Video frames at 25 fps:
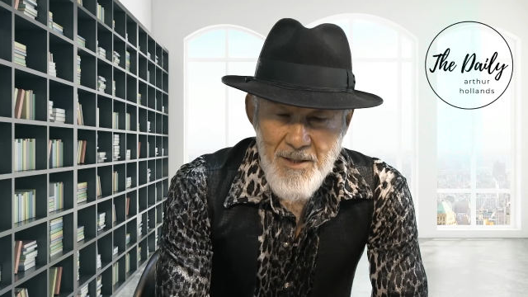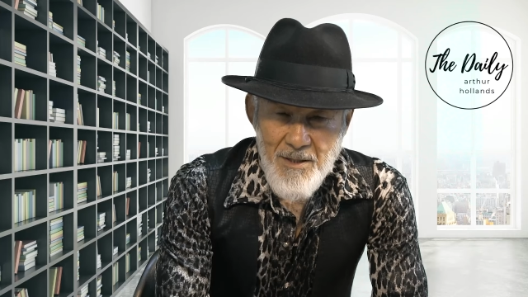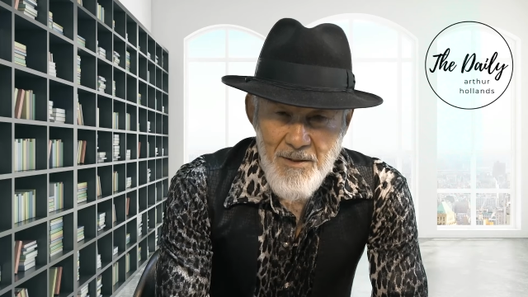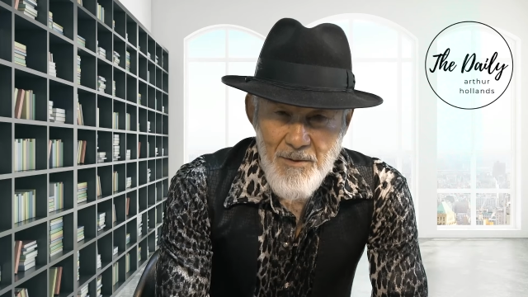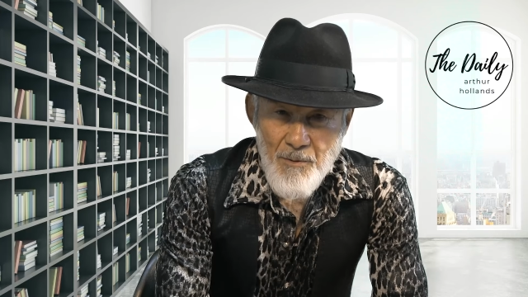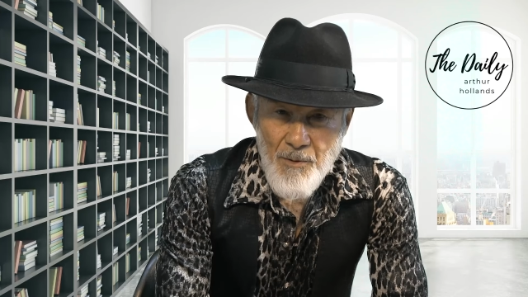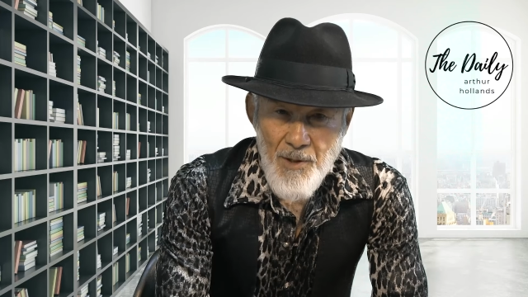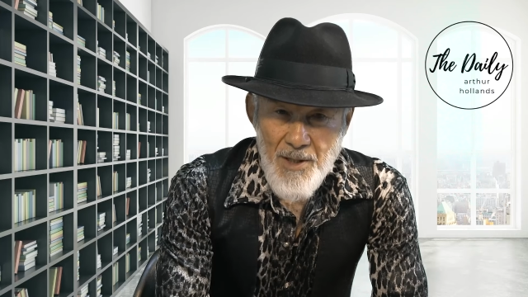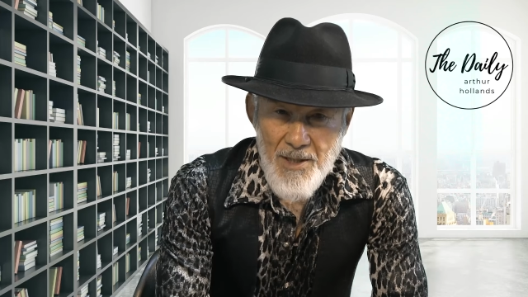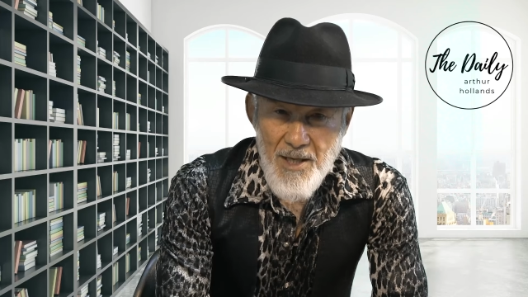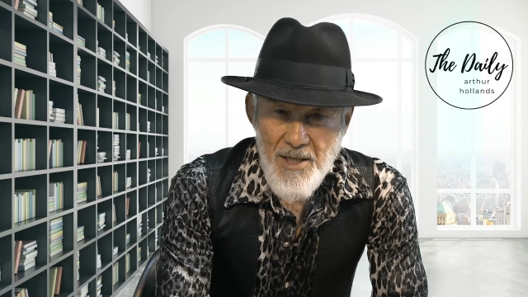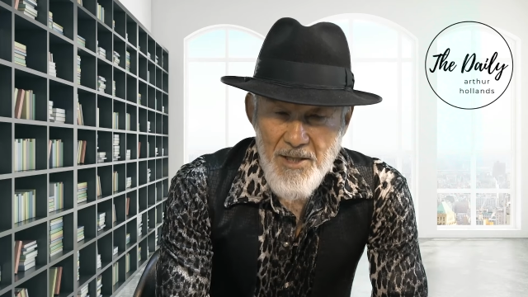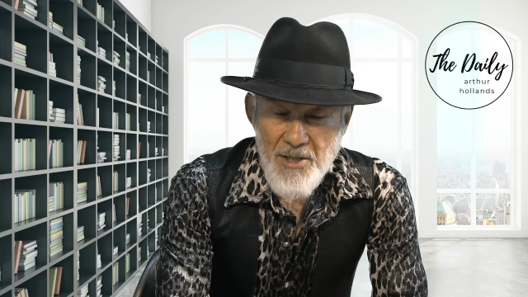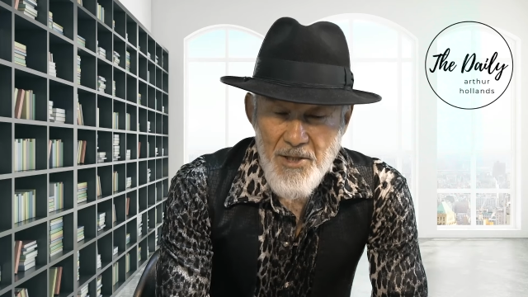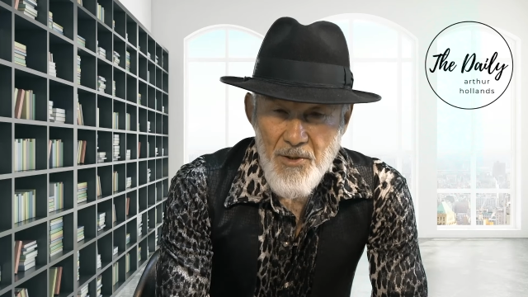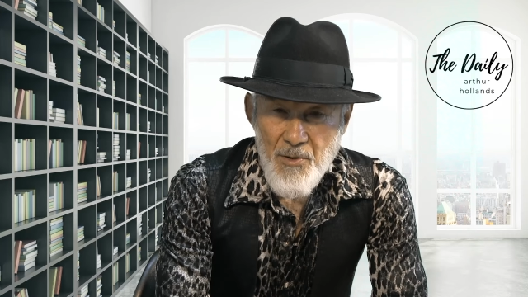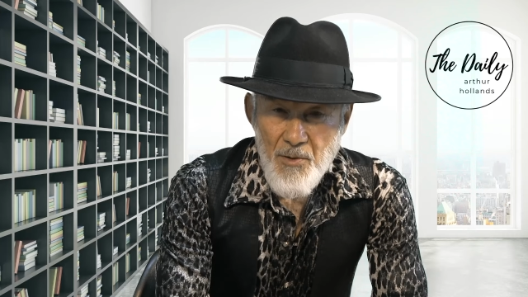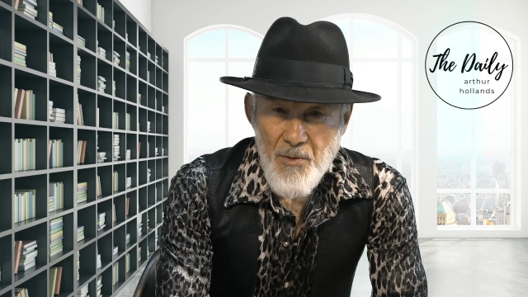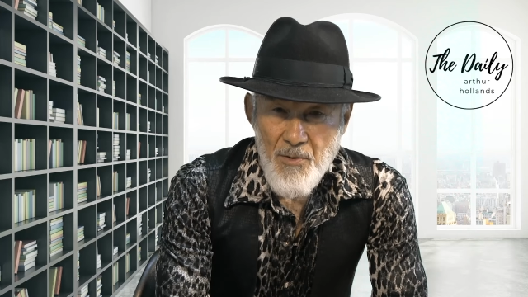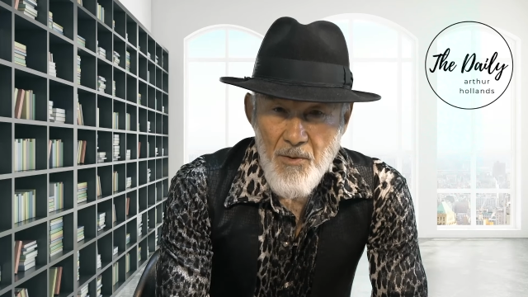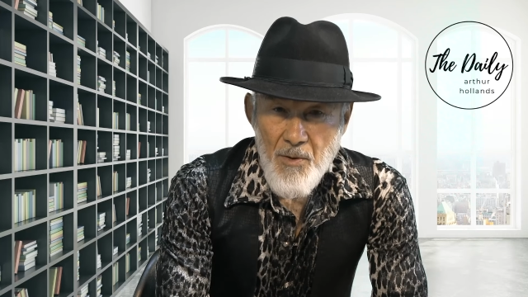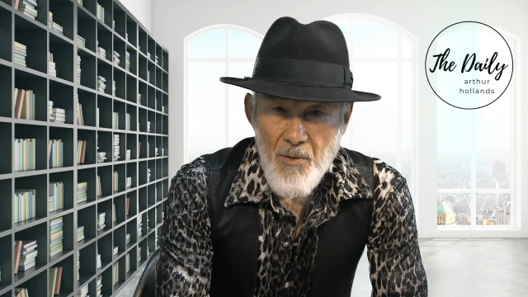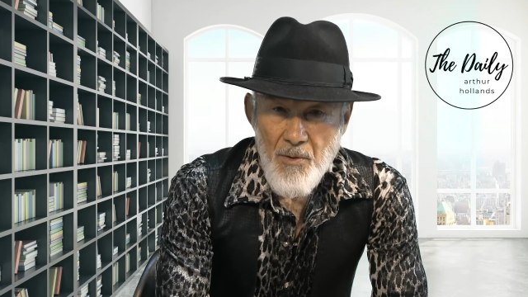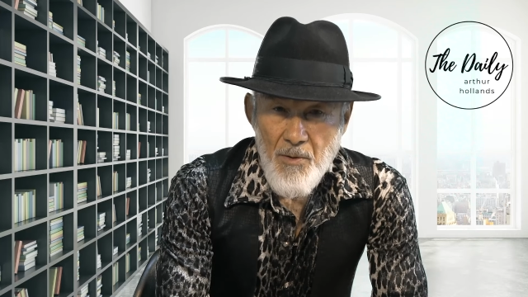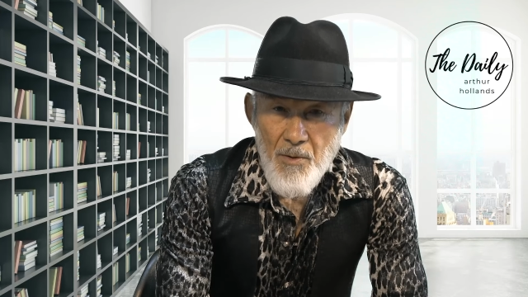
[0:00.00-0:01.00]
私の
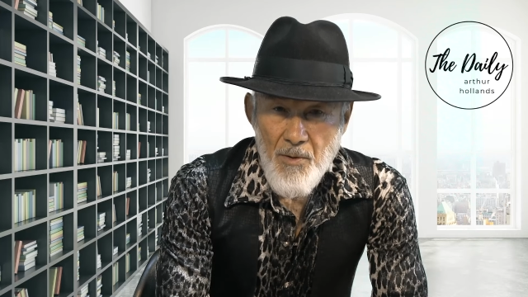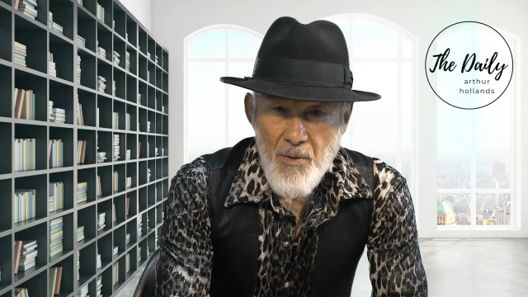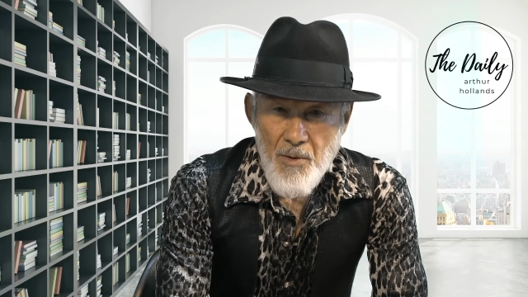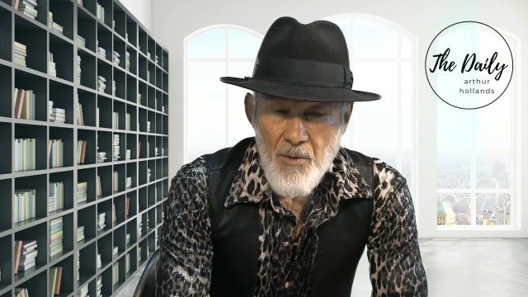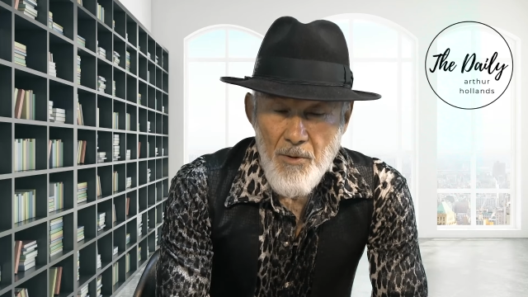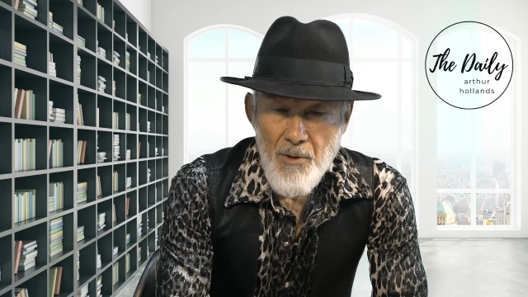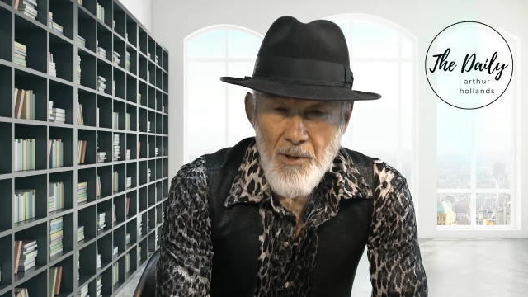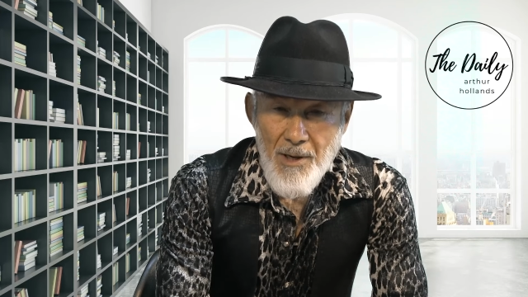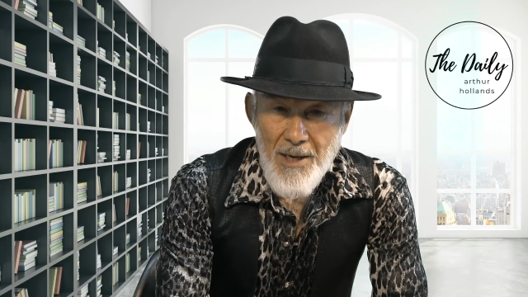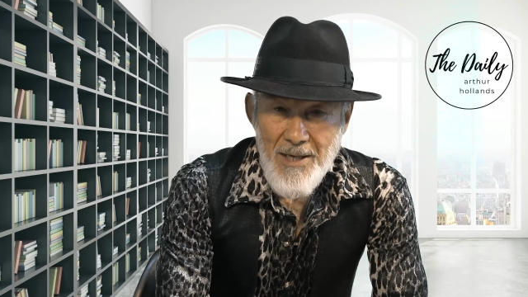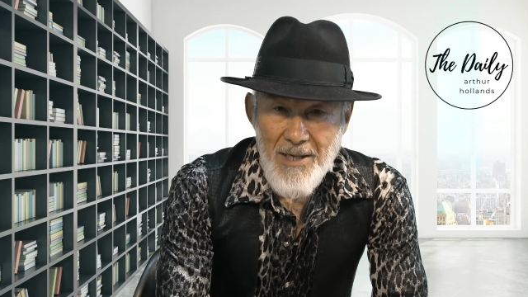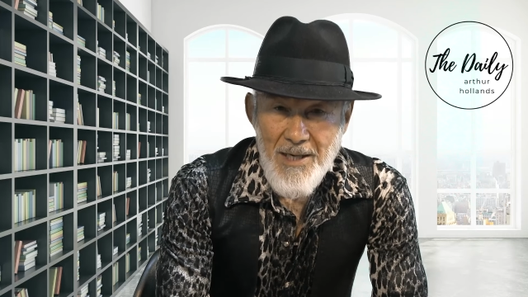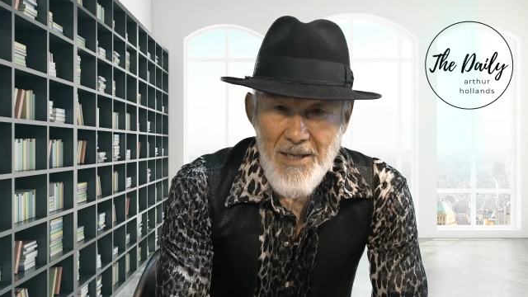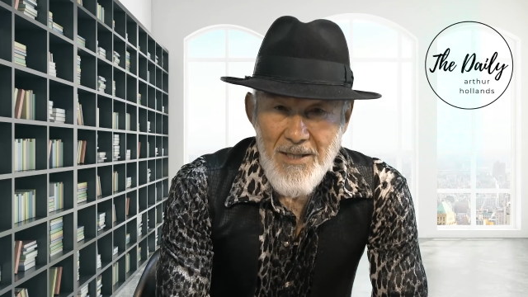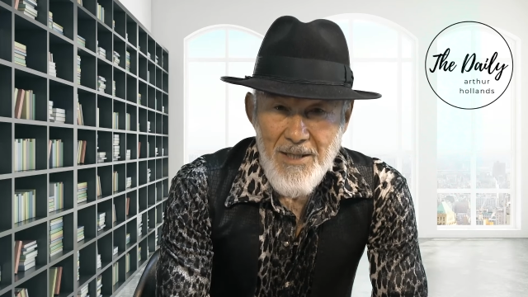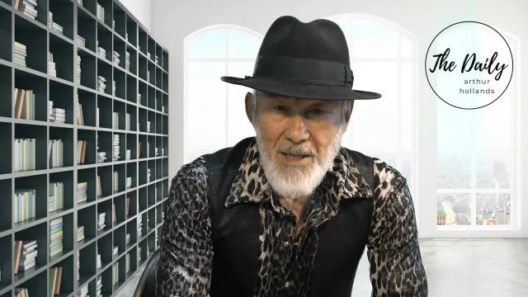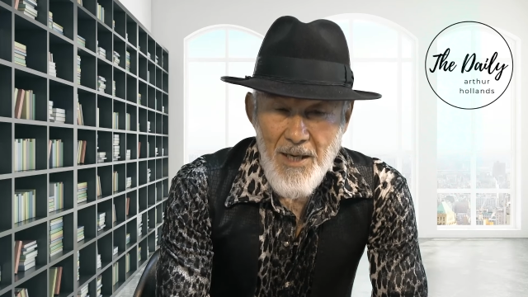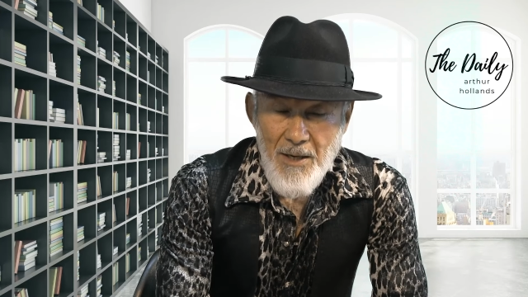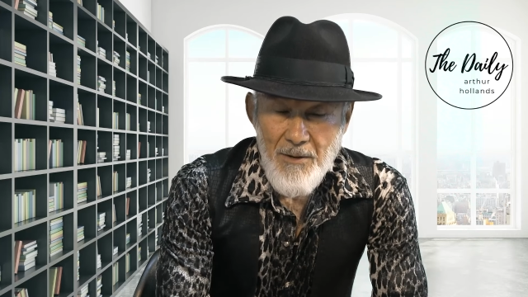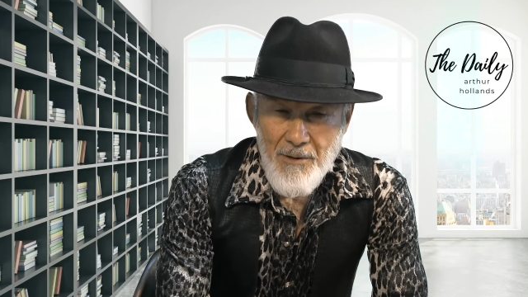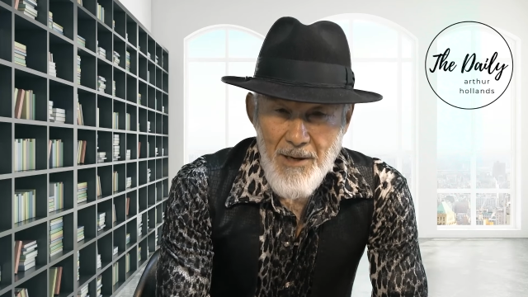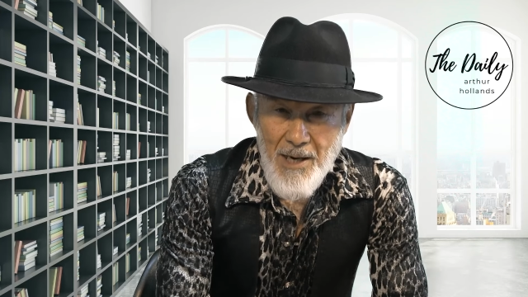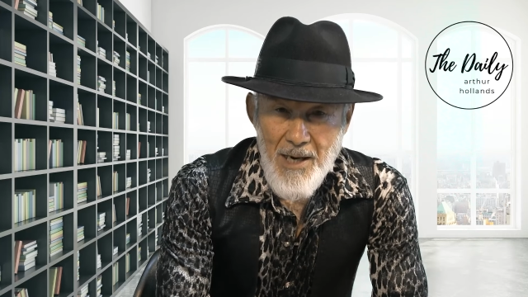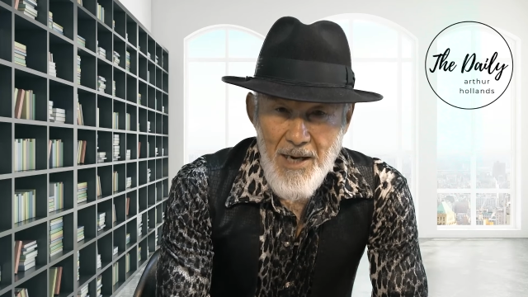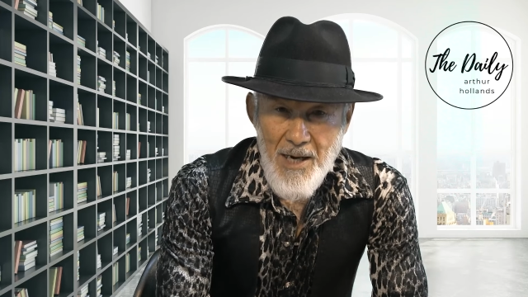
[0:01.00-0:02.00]
心をあなた
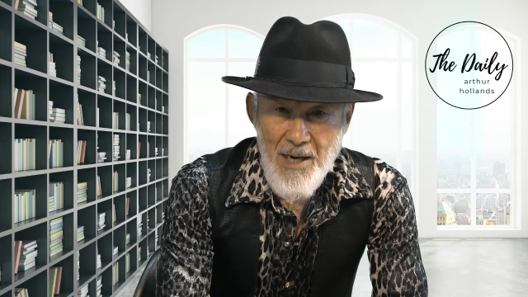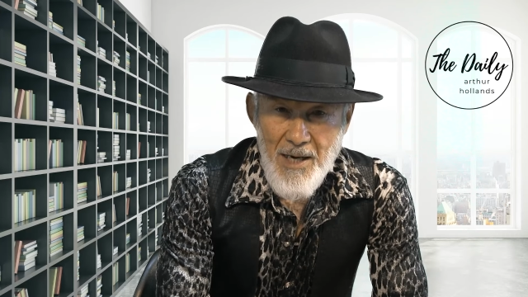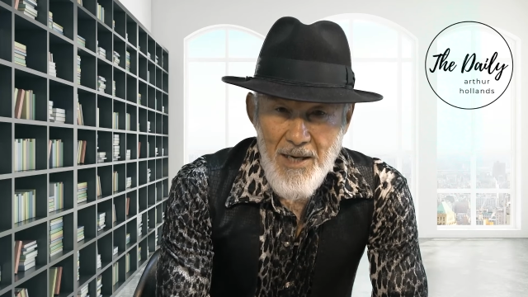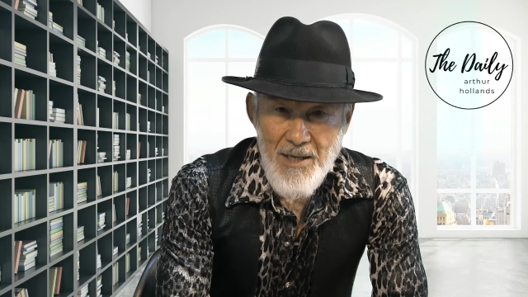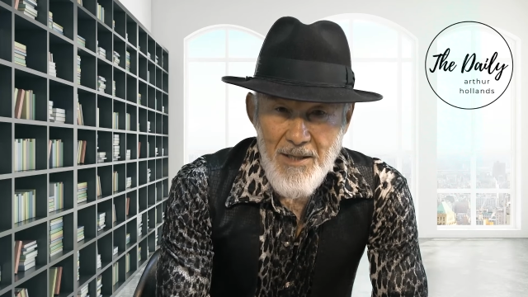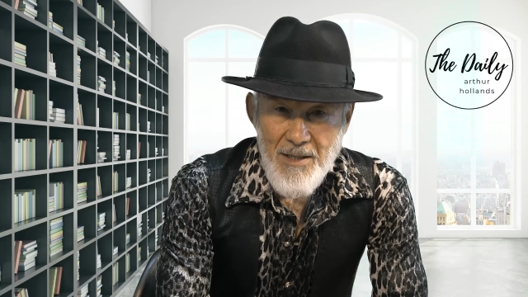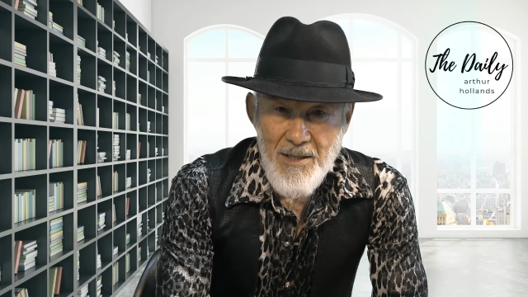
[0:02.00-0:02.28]
は